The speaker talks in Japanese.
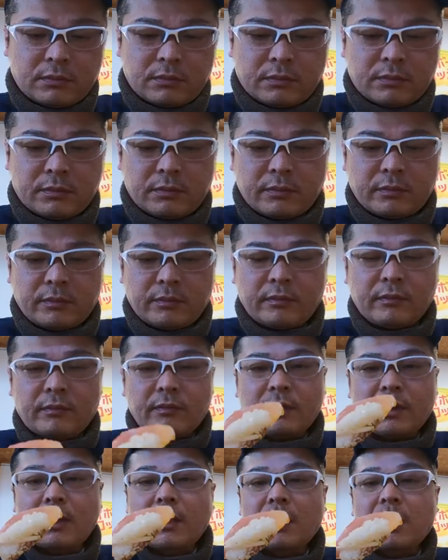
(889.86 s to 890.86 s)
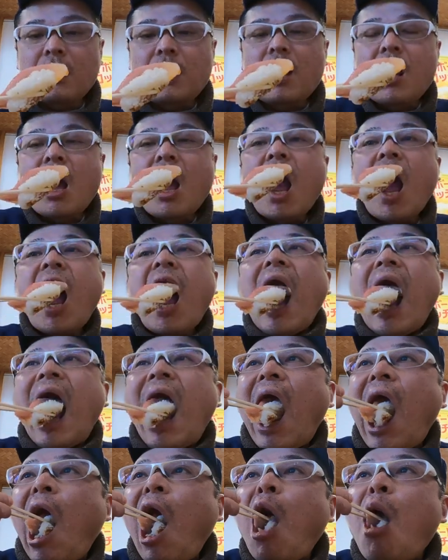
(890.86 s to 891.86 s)
目寿司。い
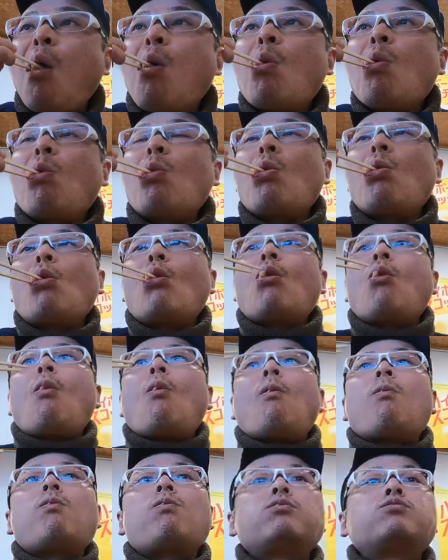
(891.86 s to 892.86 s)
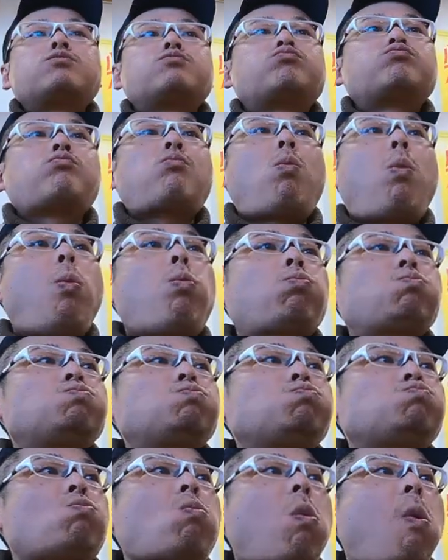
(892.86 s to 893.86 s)
やー、金目鯛のお寿司一度食べて
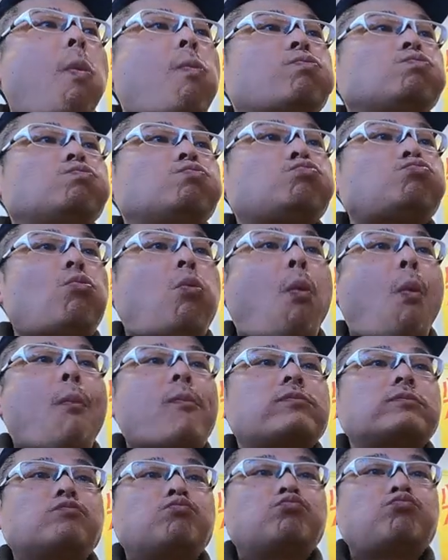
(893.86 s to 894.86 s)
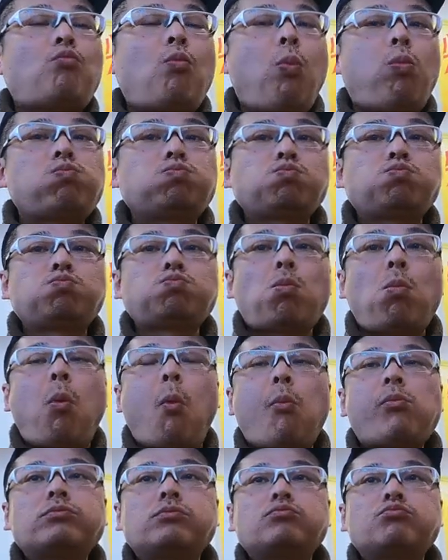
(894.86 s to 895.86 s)
みたかったんです。する
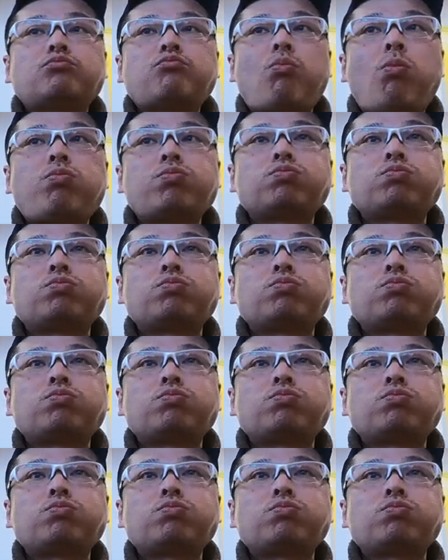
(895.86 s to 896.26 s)
とどうで